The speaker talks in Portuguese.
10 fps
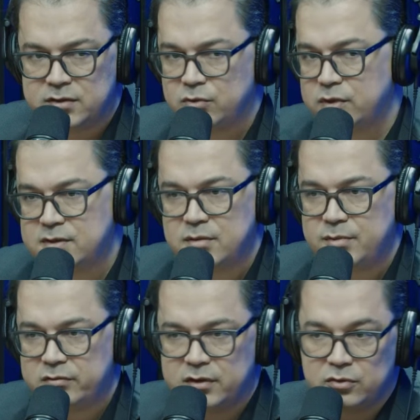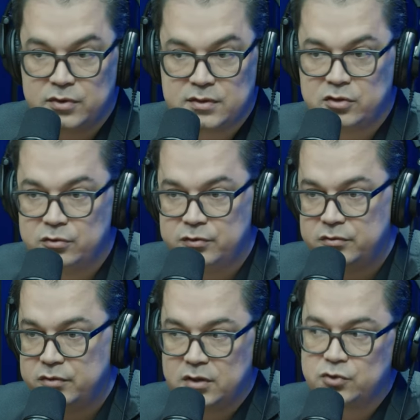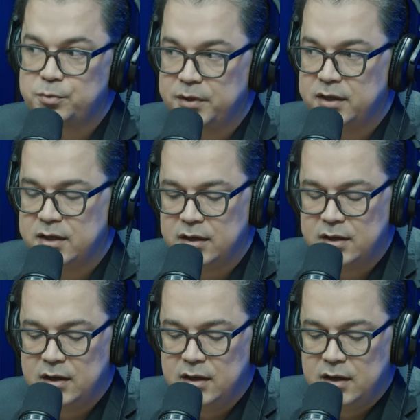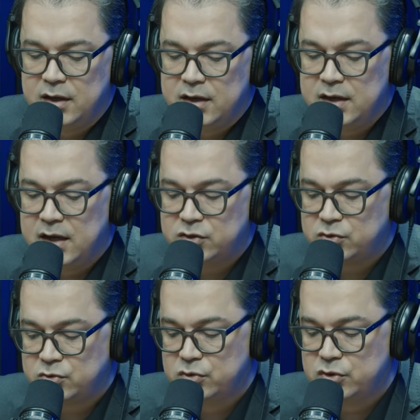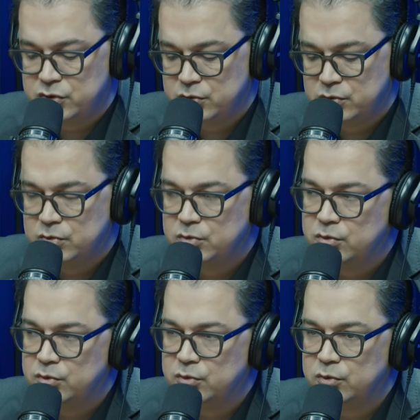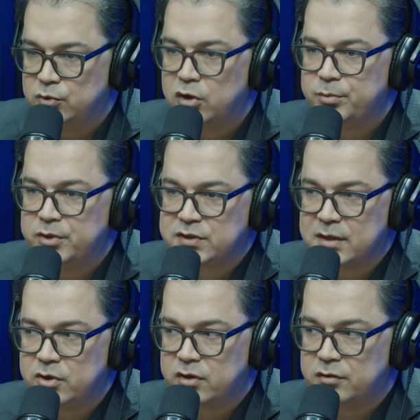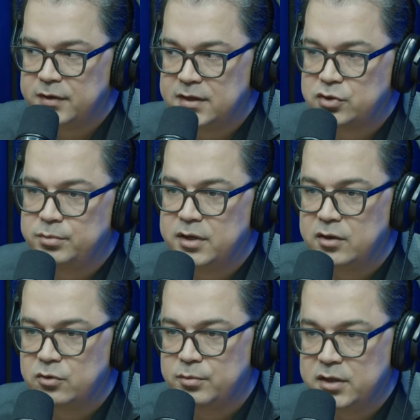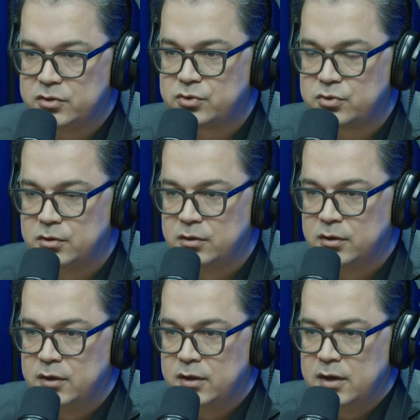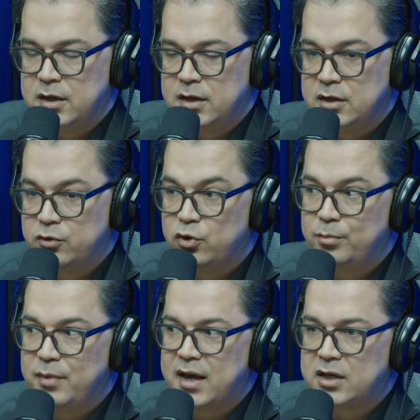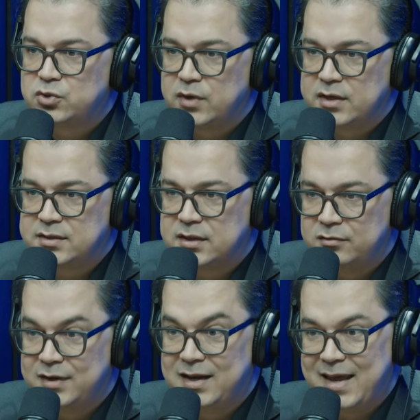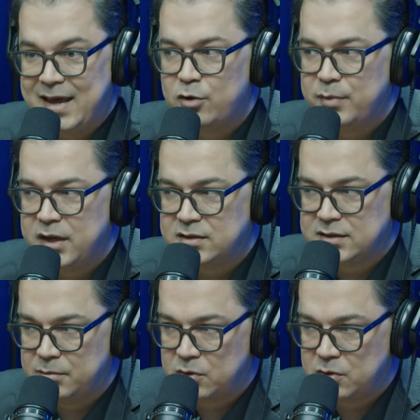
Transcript: que são coisas da minha vida, coisas que eu vivi, que eu superei. E aí surge o, o, o nome, eu sabia que eu ia falar sobre recomeço. E eu começo a escrever ele realmente, sabe